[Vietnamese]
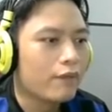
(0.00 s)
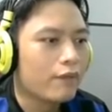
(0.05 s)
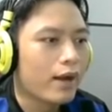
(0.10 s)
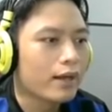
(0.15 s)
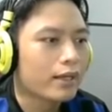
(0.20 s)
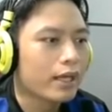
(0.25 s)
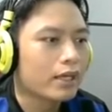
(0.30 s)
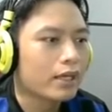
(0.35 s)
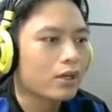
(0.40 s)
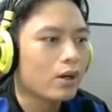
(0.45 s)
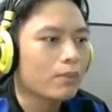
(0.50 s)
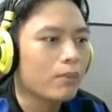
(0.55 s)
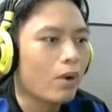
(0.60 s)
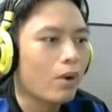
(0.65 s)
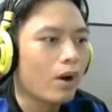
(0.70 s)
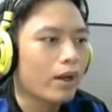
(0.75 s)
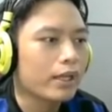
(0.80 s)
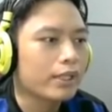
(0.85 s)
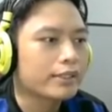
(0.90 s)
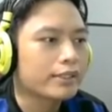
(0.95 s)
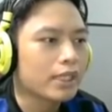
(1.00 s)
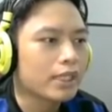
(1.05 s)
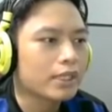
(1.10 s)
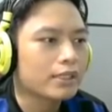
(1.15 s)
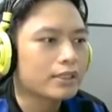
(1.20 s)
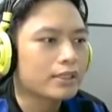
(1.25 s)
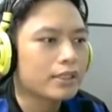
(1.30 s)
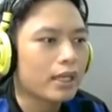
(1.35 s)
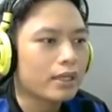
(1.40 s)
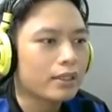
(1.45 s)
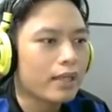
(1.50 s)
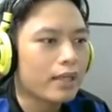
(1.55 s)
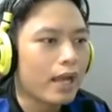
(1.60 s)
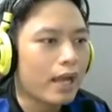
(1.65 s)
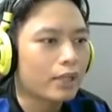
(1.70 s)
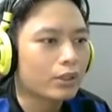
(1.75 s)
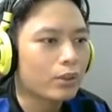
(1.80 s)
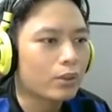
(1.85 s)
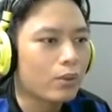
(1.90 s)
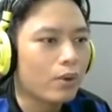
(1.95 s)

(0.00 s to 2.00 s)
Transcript: và cái combo này chắc chắn là